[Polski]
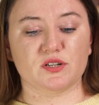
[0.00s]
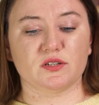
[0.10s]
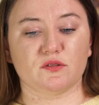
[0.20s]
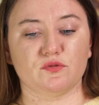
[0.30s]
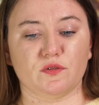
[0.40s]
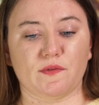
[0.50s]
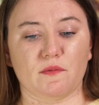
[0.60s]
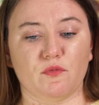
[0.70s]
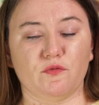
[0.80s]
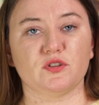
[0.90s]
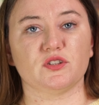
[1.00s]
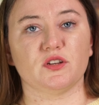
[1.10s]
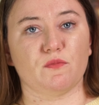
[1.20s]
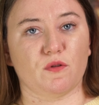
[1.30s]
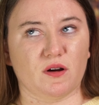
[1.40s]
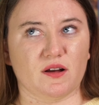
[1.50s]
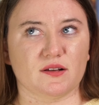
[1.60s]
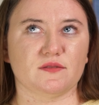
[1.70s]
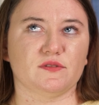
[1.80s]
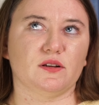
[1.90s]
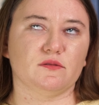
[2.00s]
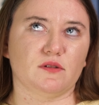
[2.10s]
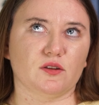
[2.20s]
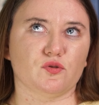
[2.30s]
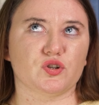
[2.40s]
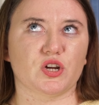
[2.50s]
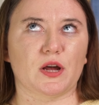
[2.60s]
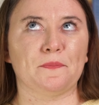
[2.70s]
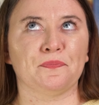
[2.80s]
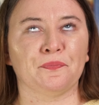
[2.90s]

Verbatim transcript: że za dużo Wam mówić nie mogę, ze względu na to, że